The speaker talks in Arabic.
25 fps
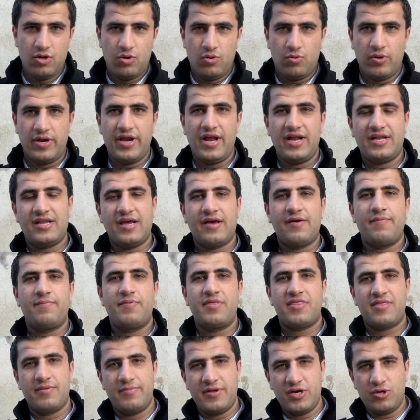ونعترف بال
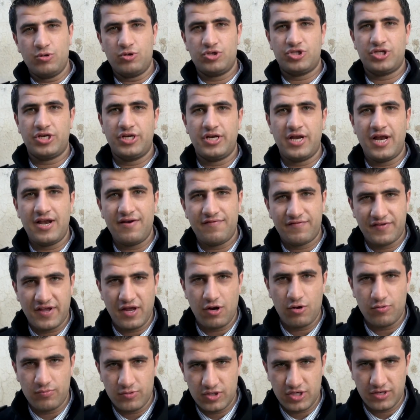28 ألف
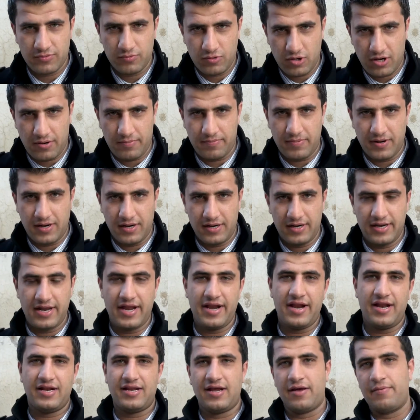كيلو متر مربع لا
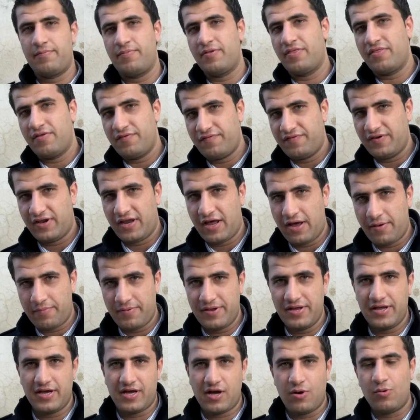نعترف بالضفة
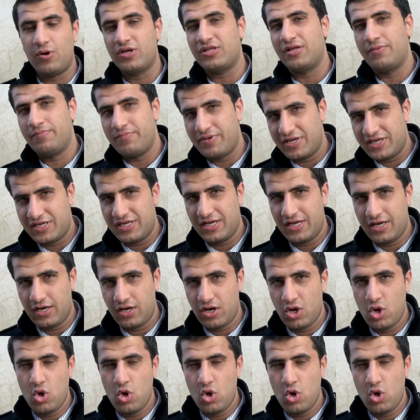الغربية كوطن بديل